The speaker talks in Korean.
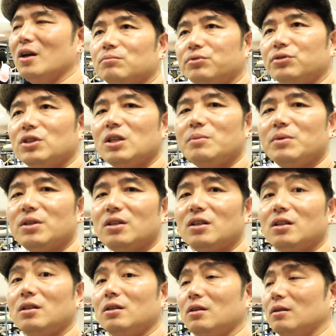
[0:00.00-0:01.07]

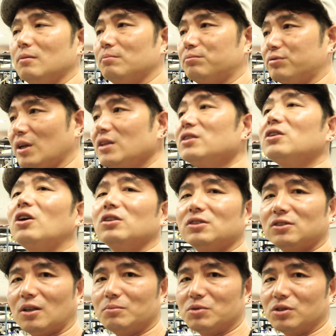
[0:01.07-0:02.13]
프리미어 브랜드
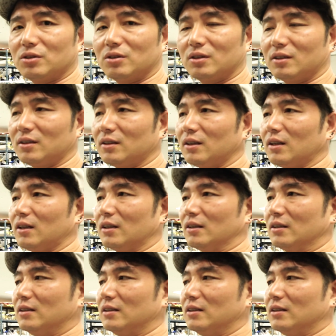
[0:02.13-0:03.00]
커스텀즈 예,